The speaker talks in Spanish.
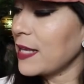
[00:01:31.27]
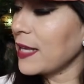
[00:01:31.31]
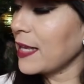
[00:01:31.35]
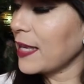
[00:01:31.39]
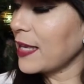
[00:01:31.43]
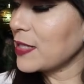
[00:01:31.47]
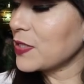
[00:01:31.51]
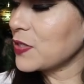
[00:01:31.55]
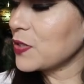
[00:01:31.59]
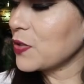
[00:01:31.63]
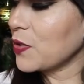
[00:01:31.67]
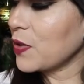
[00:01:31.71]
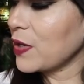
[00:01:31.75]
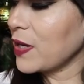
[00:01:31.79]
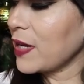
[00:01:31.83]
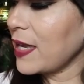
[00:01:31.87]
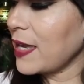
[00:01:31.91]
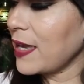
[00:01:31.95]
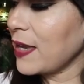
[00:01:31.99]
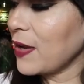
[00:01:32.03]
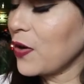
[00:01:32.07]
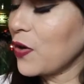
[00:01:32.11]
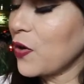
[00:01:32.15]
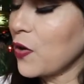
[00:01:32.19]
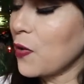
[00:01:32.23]
que son
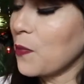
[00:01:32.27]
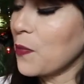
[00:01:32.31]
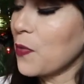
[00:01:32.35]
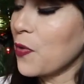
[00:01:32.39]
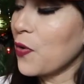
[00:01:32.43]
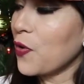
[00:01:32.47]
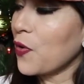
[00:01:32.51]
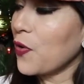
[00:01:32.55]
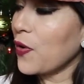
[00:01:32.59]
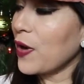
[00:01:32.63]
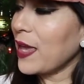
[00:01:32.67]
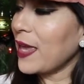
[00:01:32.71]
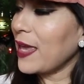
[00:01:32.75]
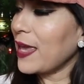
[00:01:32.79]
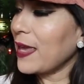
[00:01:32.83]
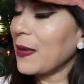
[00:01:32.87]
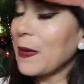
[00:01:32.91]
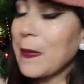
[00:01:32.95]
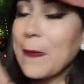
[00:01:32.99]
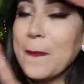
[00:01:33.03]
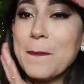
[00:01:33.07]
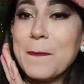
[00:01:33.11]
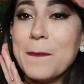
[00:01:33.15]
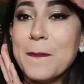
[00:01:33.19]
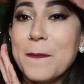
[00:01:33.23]
en como
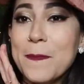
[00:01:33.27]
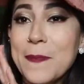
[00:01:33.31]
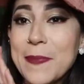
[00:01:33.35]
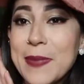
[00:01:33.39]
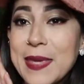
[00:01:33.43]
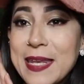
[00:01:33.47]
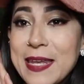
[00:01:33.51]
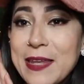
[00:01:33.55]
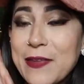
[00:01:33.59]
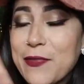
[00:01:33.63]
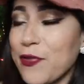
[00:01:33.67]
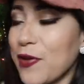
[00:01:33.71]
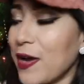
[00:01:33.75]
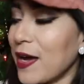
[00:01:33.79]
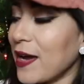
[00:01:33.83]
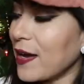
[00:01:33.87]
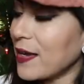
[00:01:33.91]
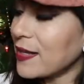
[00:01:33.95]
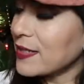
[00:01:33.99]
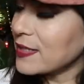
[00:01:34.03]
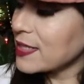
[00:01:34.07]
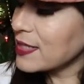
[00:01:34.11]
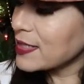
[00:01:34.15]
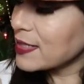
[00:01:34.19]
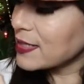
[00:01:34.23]
en mini
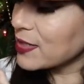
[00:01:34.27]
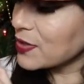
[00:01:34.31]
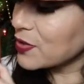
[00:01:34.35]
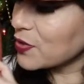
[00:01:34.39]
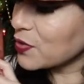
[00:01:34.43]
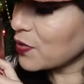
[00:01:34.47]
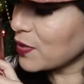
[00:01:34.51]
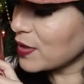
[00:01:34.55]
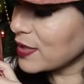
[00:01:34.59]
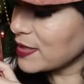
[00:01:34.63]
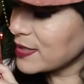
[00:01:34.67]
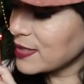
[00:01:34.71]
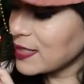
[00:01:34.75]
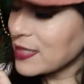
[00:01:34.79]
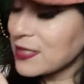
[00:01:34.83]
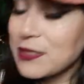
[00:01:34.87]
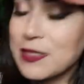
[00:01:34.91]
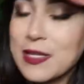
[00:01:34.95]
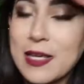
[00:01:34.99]
fragancias, que son estas,